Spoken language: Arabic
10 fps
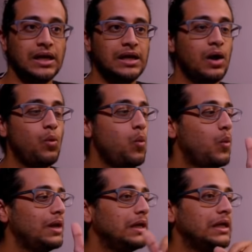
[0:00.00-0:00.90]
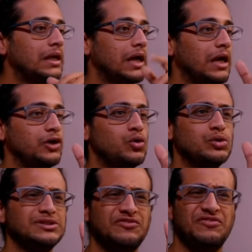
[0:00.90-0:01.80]
الأول آه،
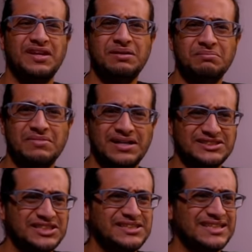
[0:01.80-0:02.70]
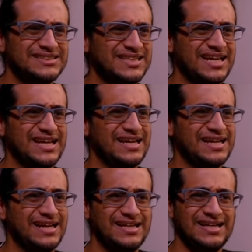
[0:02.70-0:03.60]
يكون تفريم جدا
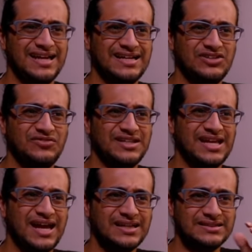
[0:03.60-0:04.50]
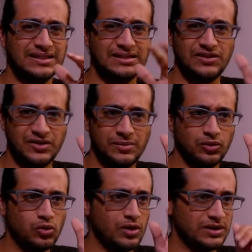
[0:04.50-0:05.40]
سهل يعني الارتفكتات
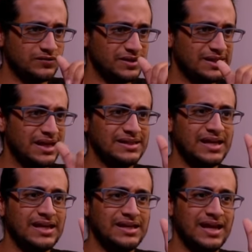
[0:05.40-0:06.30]
التفريم هذا كله ارتفكتات